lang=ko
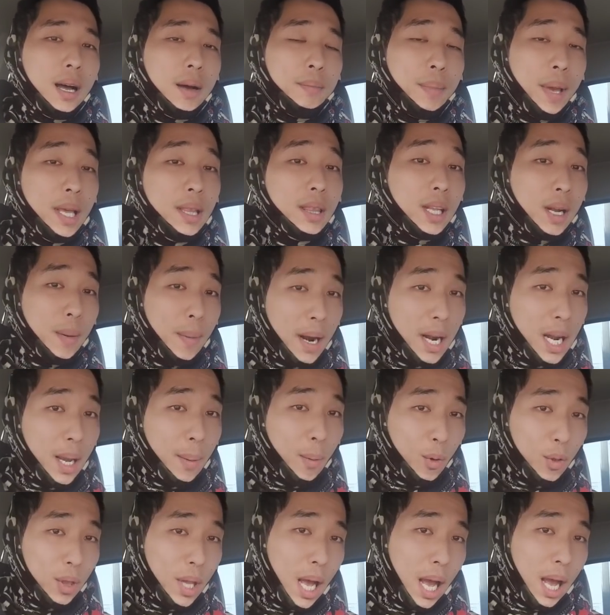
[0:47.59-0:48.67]
페인트를
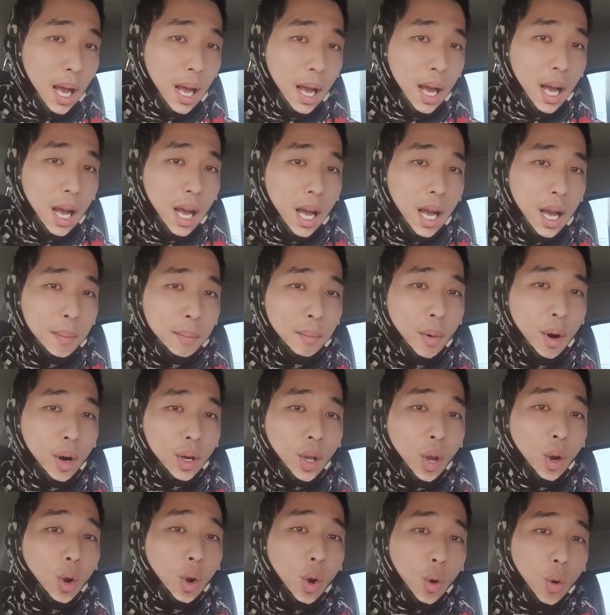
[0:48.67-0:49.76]
발라본다. 뭐
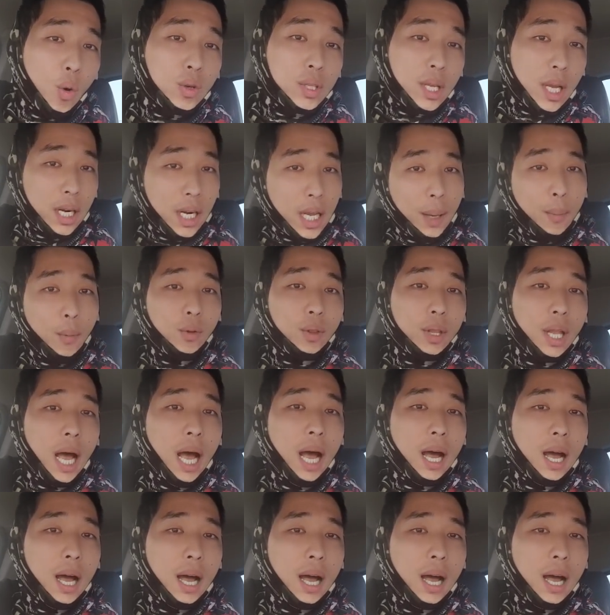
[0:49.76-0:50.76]
결로 공사를 해본다.